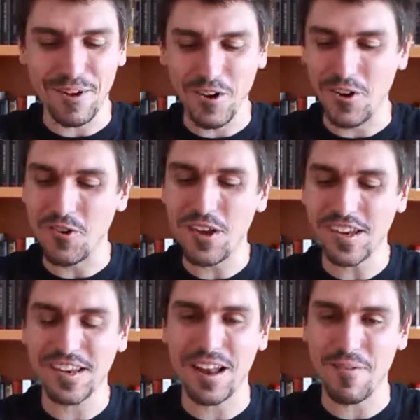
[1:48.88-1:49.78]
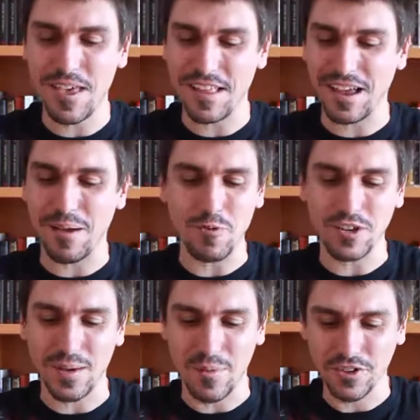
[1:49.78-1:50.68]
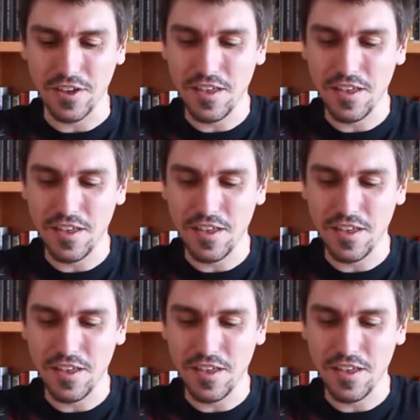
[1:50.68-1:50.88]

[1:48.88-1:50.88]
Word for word: pero no, no es ese el belleta que buscamos